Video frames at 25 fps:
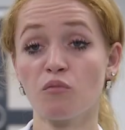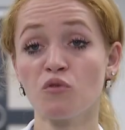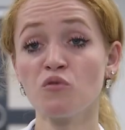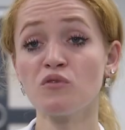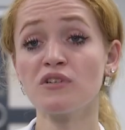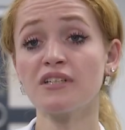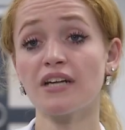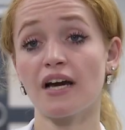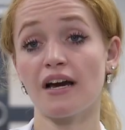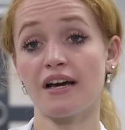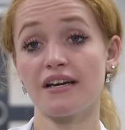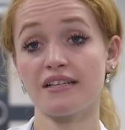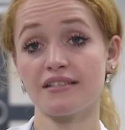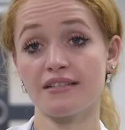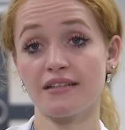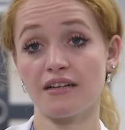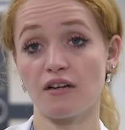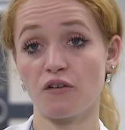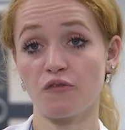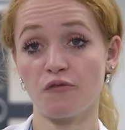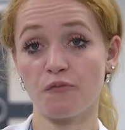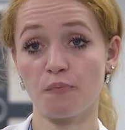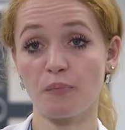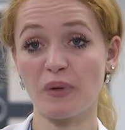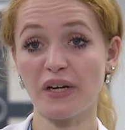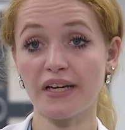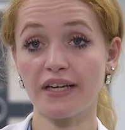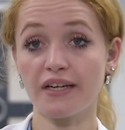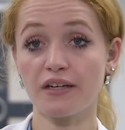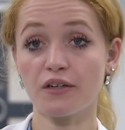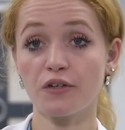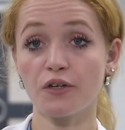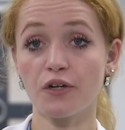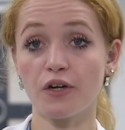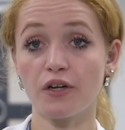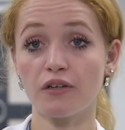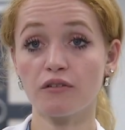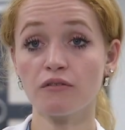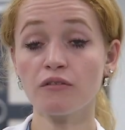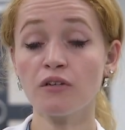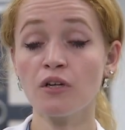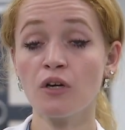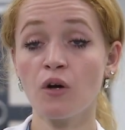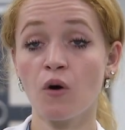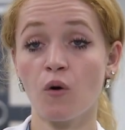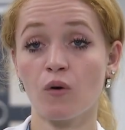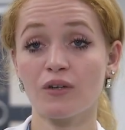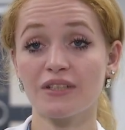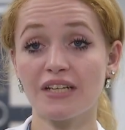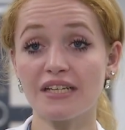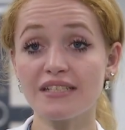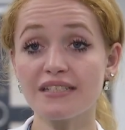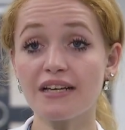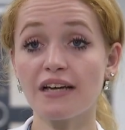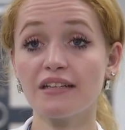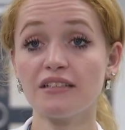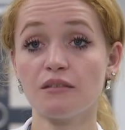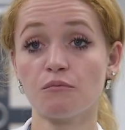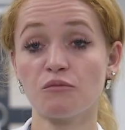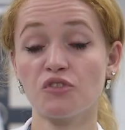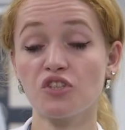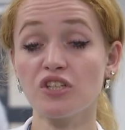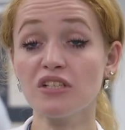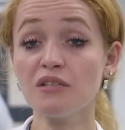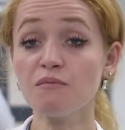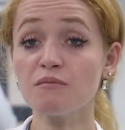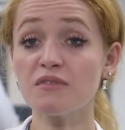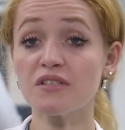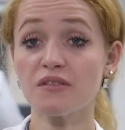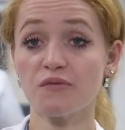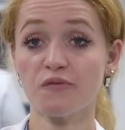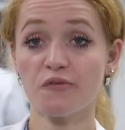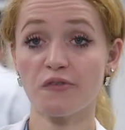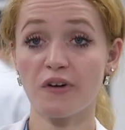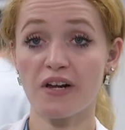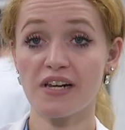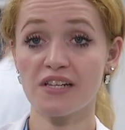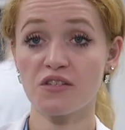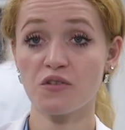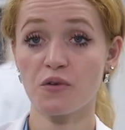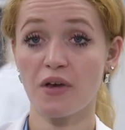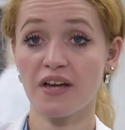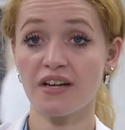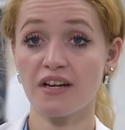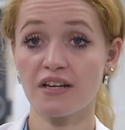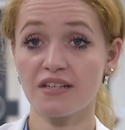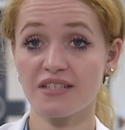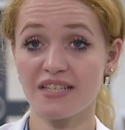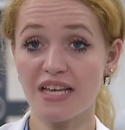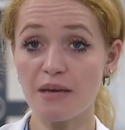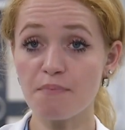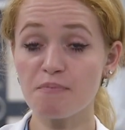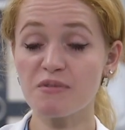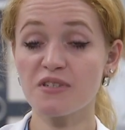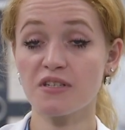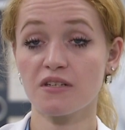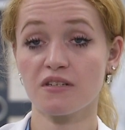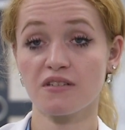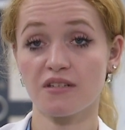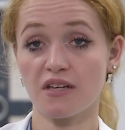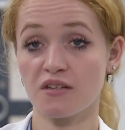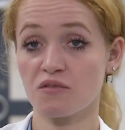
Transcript: Blutkreislauf bringen können. Und das kann im schlimmsten Fall zu einer Sepsis,